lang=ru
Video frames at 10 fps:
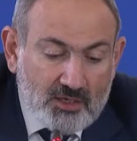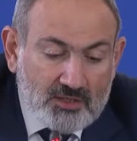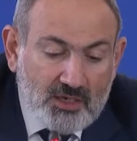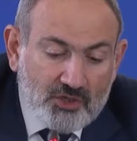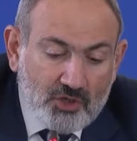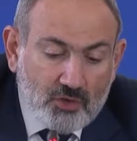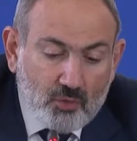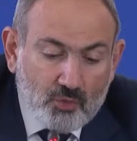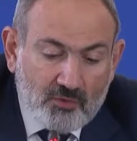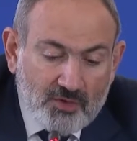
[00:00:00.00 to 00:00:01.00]
значит
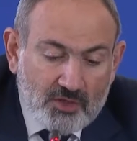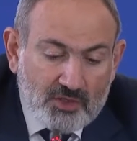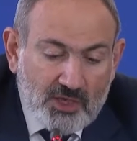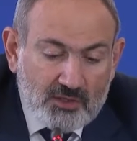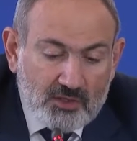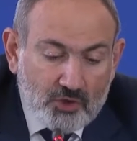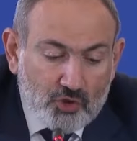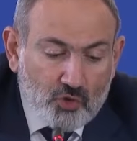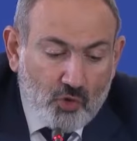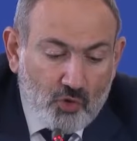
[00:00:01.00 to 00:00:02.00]
утверждать,
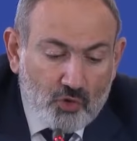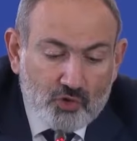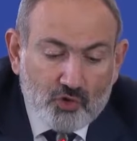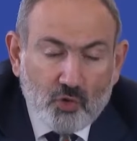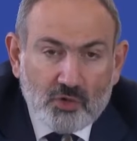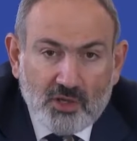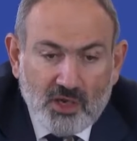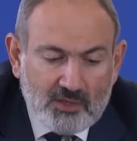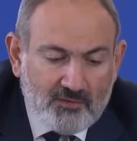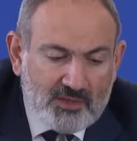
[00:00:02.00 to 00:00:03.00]
что зоны
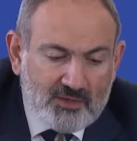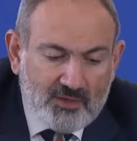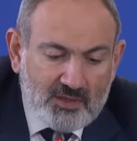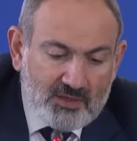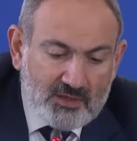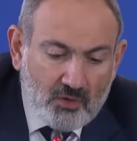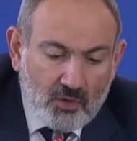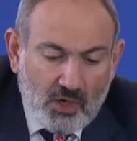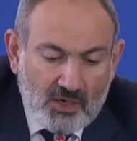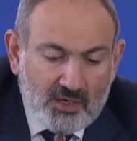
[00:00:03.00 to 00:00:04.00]
ответственности
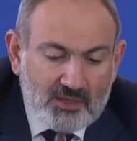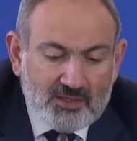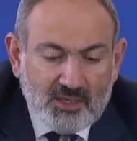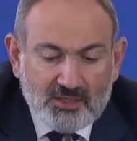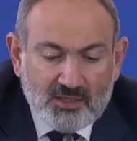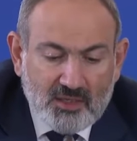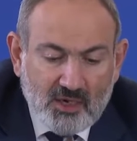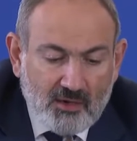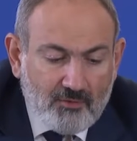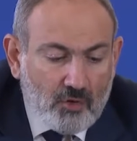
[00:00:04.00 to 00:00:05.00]
Организации
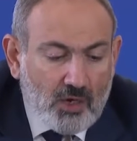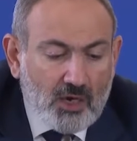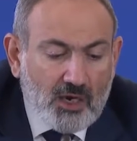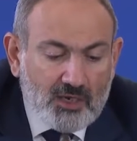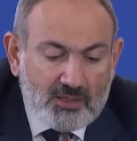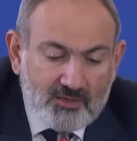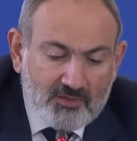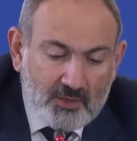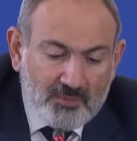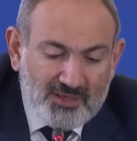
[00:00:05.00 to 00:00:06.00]
договора о
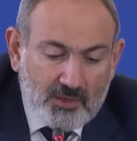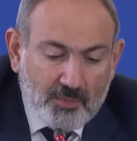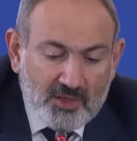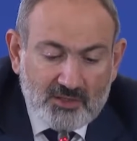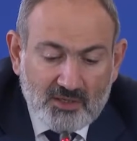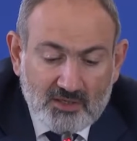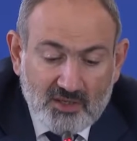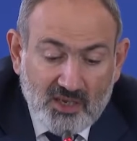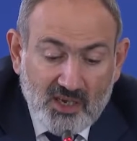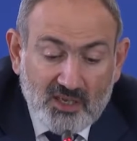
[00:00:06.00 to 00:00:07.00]
коллективной
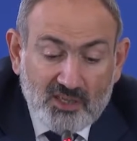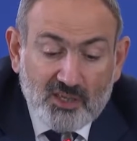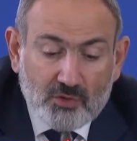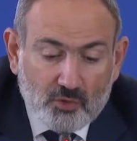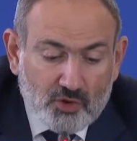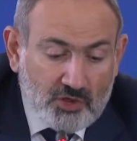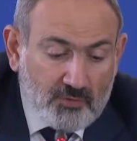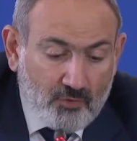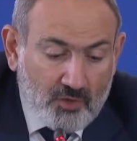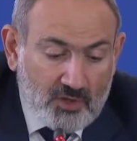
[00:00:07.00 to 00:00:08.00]
безопасности не
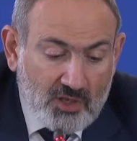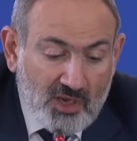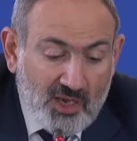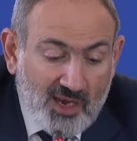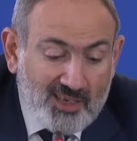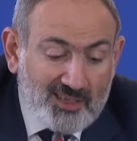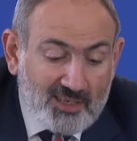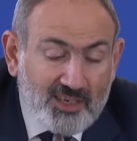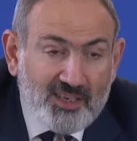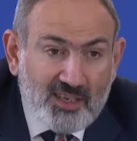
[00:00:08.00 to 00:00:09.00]
существует. А
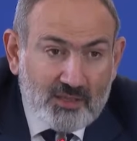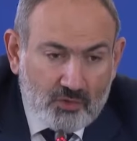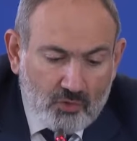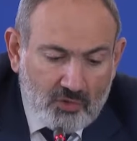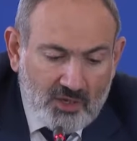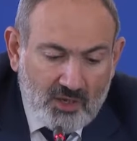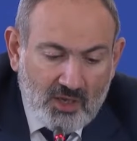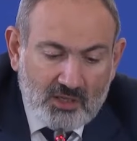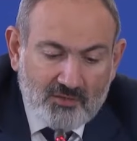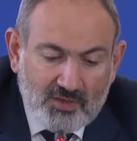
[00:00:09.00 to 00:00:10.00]
если нет зоны
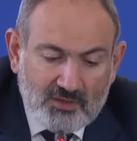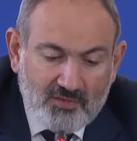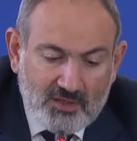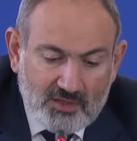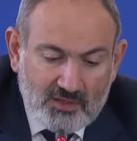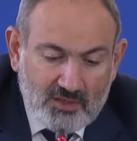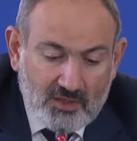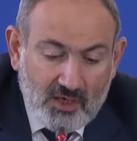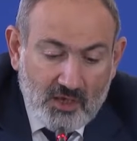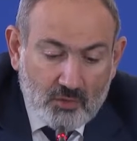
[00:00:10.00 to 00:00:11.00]
ответственности,